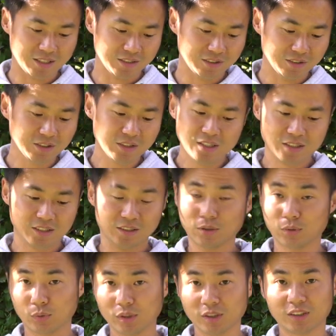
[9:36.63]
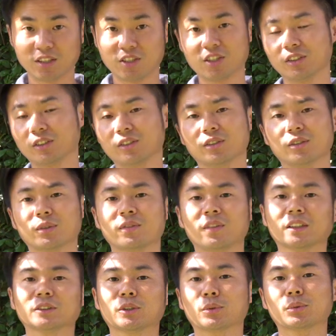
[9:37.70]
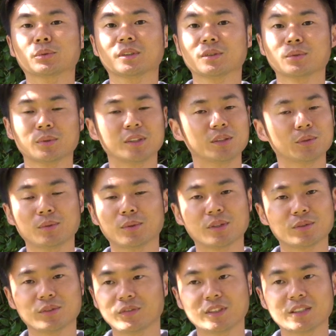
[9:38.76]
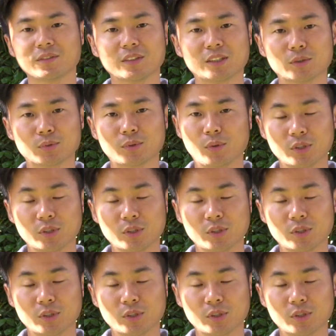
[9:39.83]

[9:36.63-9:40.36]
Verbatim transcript: 然后你的所有定焦都有防抖功能，所以对我来说非常非常重要。